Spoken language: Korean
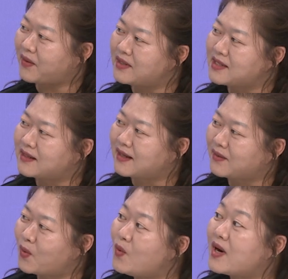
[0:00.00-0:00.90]
굉장한
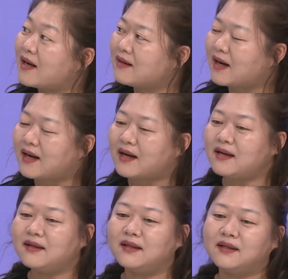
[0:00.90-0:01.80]

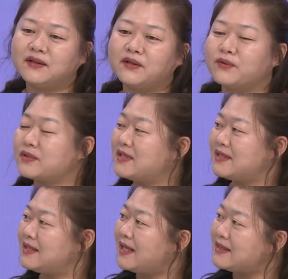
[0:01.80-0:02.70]
혼란과 그리고
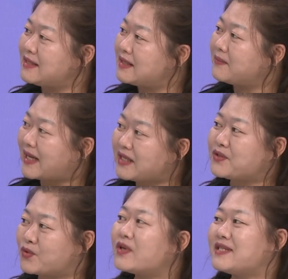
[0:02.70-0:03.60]
스트레스를 많이
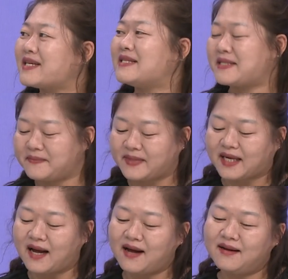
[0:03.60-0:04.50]
주었지
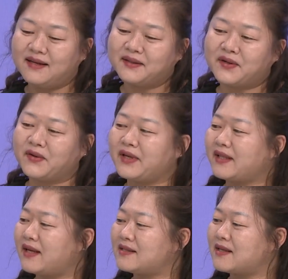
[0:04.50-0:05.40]
않습니까? 네. 거기에
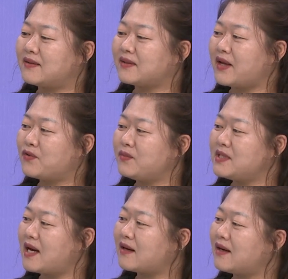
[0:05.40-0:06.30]
대해서 대국민
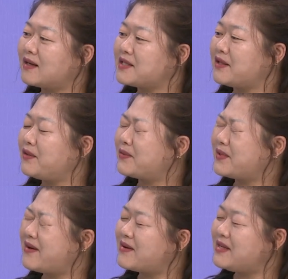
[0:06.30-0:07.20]
사과가 제대로
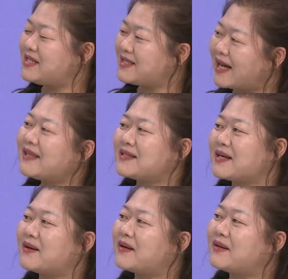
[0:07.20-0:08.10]
되어 있진
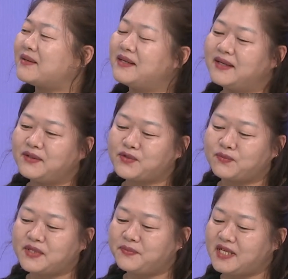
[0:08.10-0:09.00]
않아서
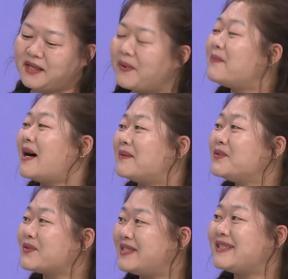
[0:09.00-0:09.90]
좀 찝찝한
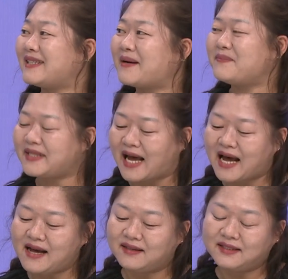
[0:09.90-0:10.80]
마음도 들긴
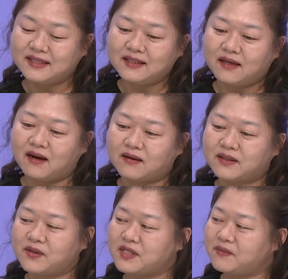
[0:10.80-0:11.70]
합니다. 어,
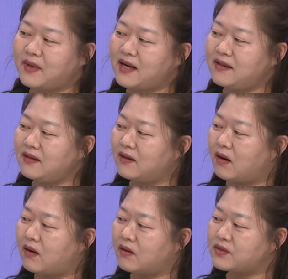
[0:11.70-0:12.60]
그렇지만 어,